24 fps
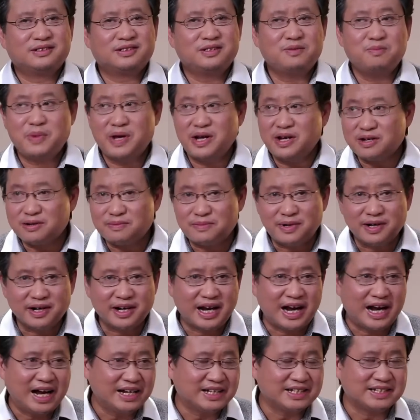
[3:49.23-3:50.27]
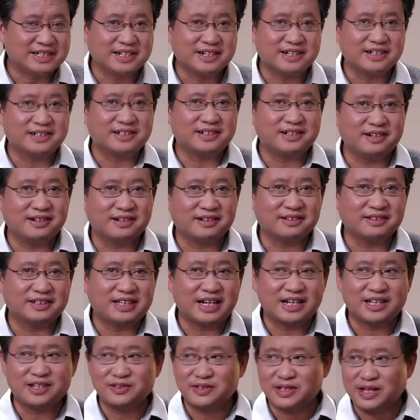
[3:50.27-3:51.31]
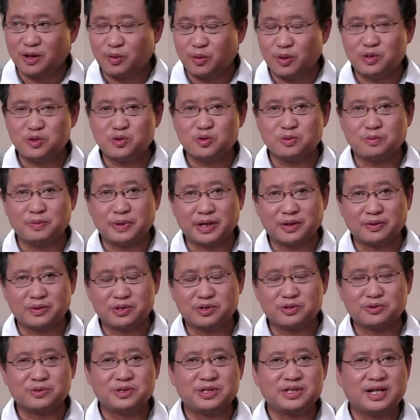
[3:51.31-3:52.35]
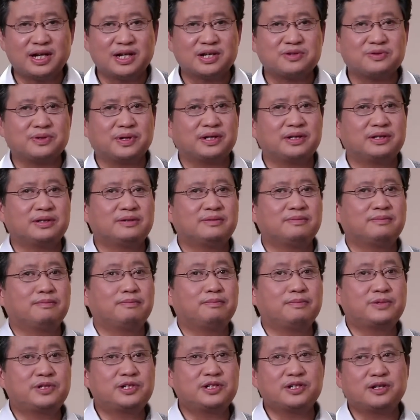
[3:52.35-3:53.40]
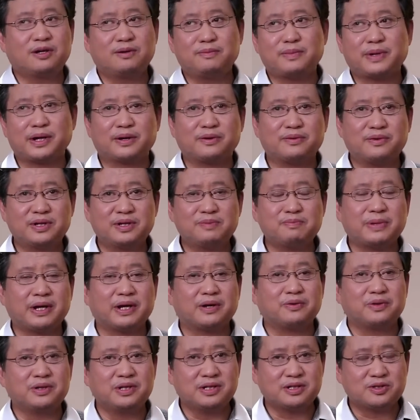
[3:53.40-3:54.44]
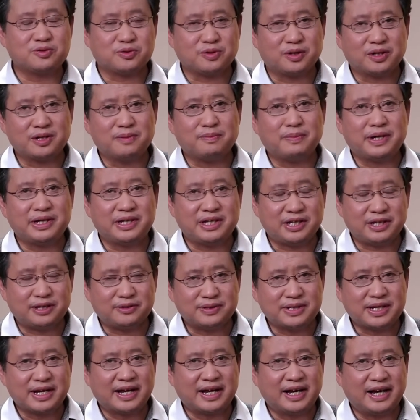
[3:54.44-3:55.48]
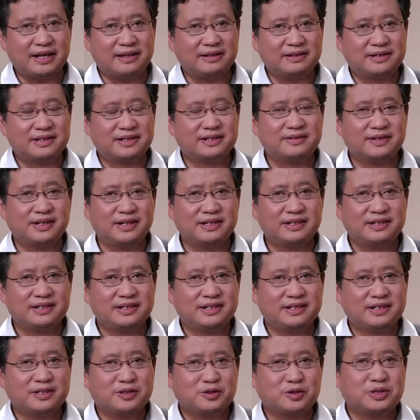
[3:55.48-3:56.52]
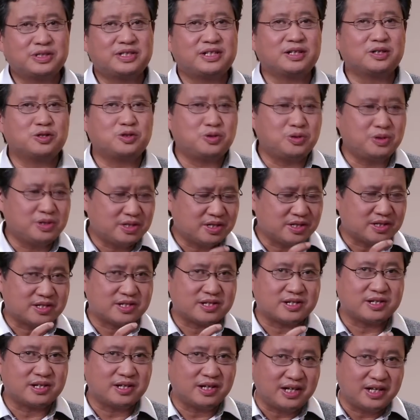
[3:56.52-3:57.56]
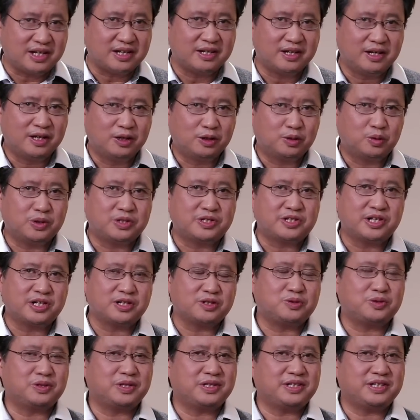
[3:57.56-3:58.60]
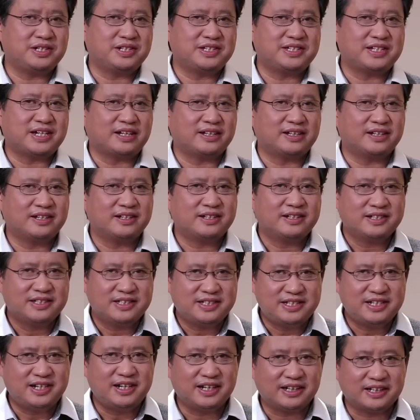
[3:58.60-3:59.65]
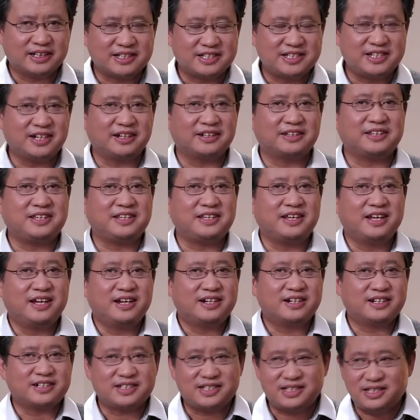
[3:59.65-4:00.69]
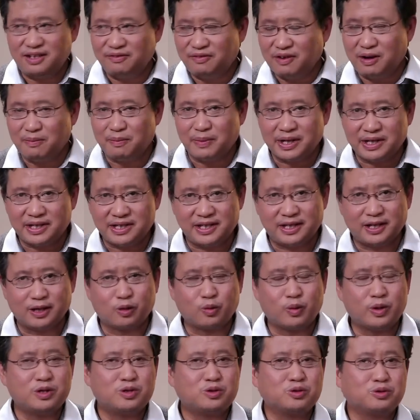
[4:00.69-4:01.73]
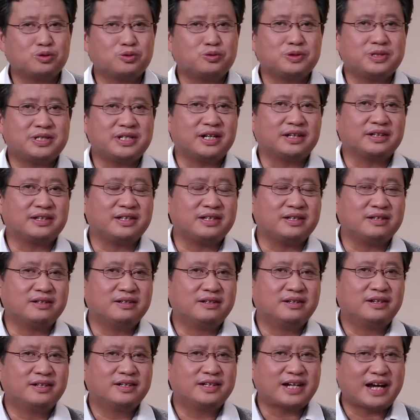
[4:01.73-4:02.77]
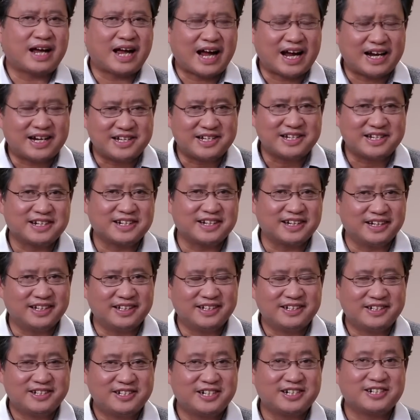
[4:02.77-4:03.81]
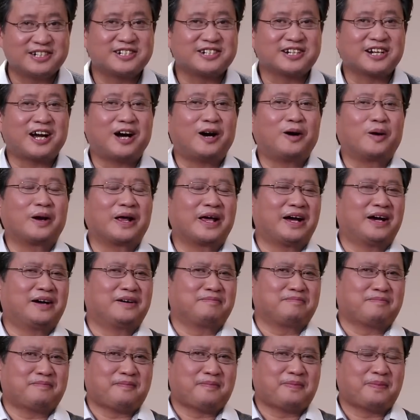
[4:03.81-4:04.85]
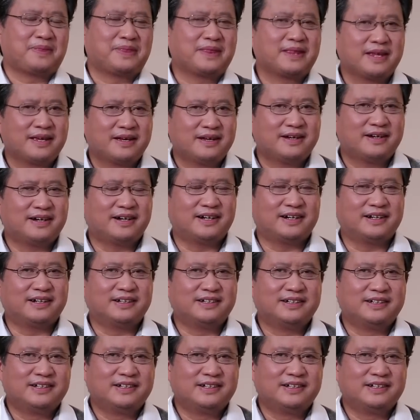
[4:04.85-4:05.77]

你没什么人看你这个事儿，大家都在关注美国的中期大选至少美国人、美国的主要的媒体都在看，是吧？所以将军事失利对政局的影响呢，尽量的降低，让西方媒体的关注度降低，这还个政治考量，啊。